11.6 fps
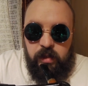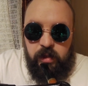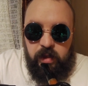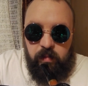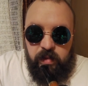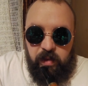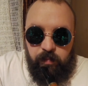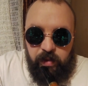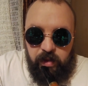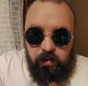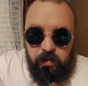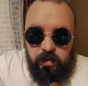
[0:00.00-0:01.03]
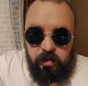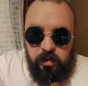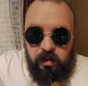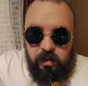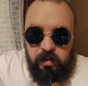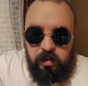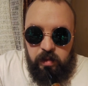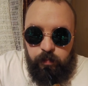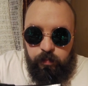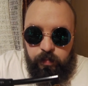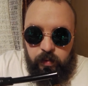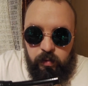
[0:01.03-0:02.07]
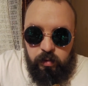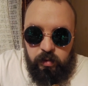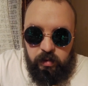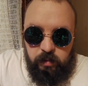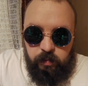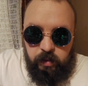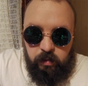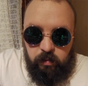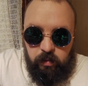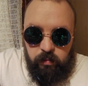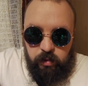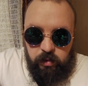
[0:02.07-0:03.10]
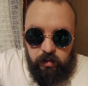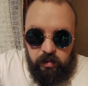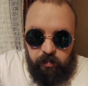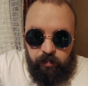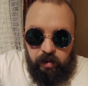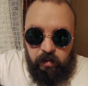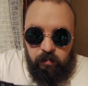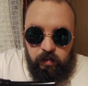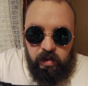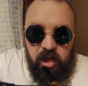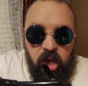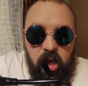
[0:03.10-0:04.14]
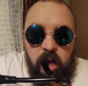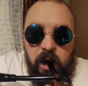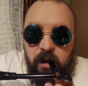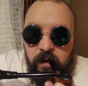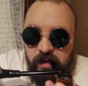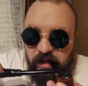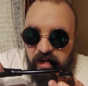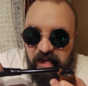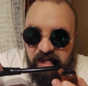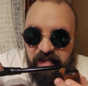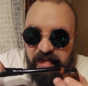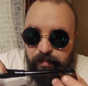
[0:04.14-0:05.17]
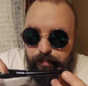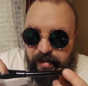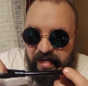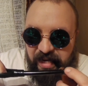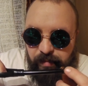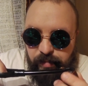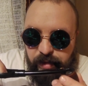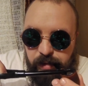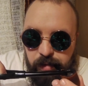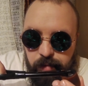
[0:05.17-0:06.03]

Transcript: czy tam zapalniczkę Zippo, czy zwykłą, czy zapałki i zapalamy